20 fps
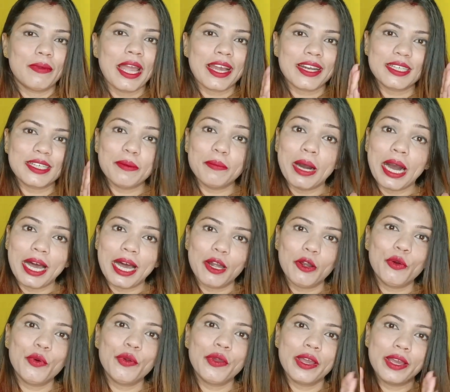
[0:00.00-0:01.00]
একটা
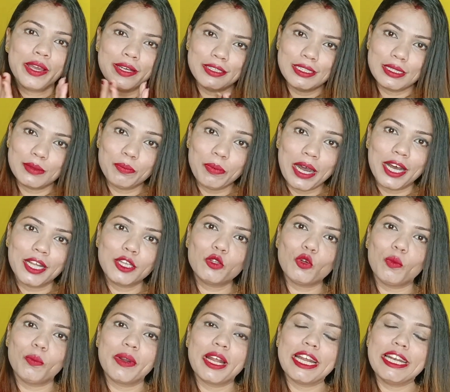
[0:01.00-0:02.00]
ভালো হেয়ার স্পা
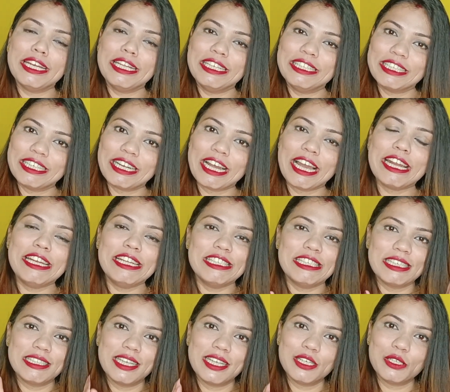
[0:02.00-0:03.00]
তোমরা নিজেরাই
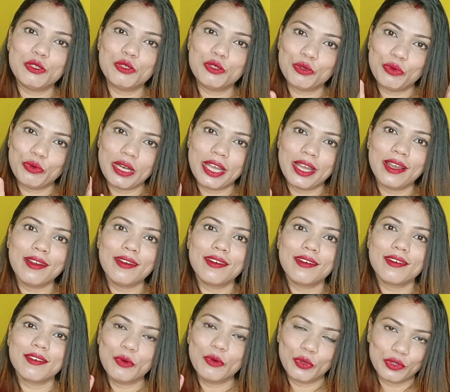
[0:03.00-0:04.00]
নিজেদের চুলে
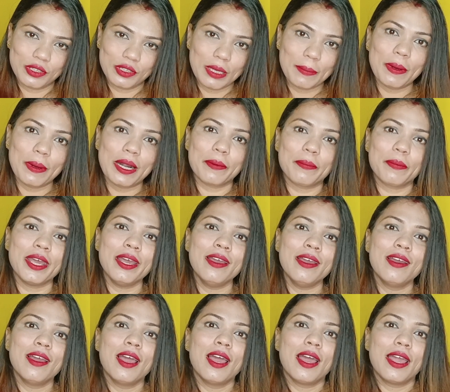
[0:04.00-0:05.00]
করতে পারবে
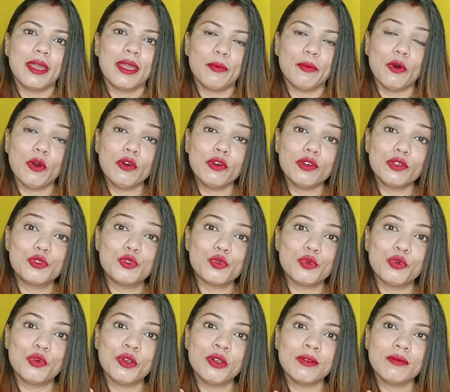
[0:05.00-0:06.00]
এবং
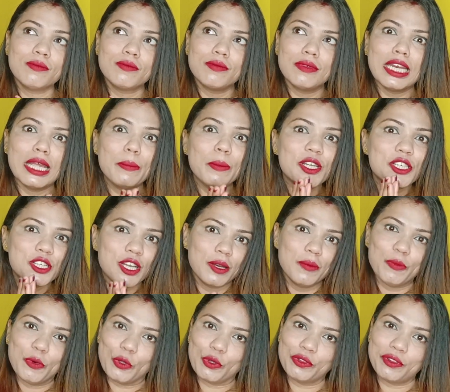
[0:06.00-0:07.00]
চুল নিমিষের
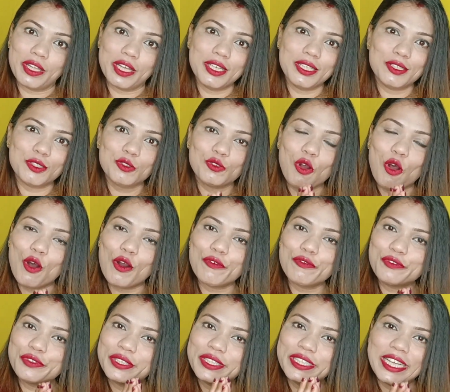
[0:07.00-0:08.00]
মধ্যে
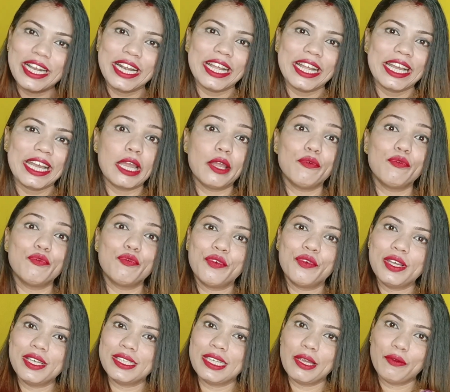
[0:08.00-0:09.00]
সফট সিল্কি
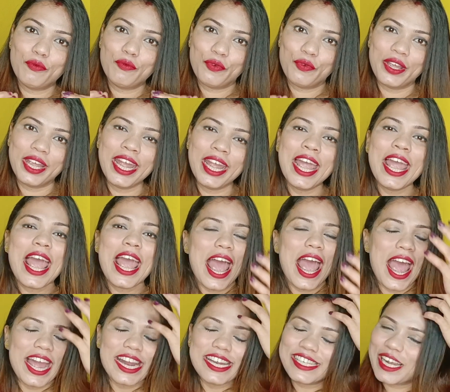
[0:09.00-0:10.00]
ফ্রিজি ফ্রি
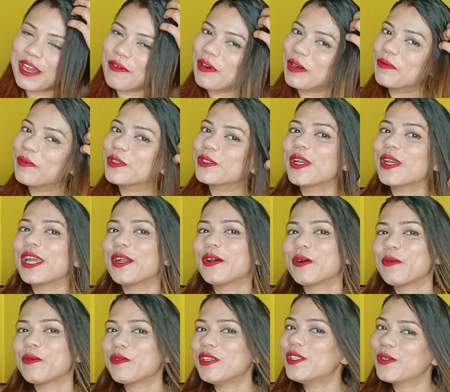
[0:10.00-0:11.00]
অ্যান্ড আমার মতো
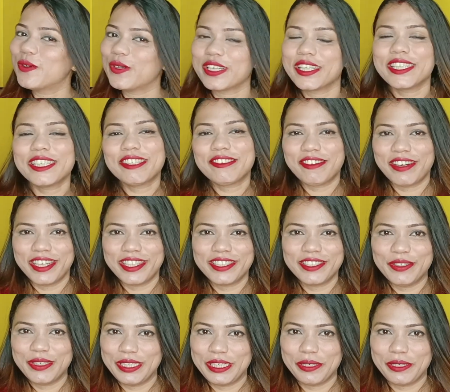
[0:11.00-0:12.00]
এরকমই চুলটা স্ট্রেট
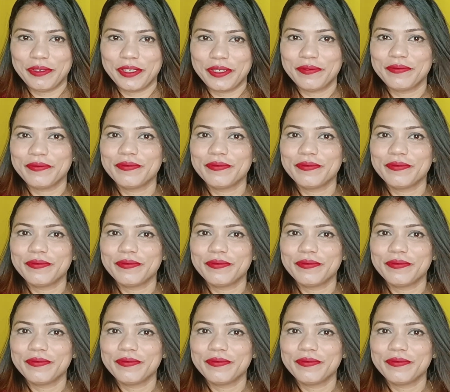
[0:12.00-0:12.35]
হয়ে যাবে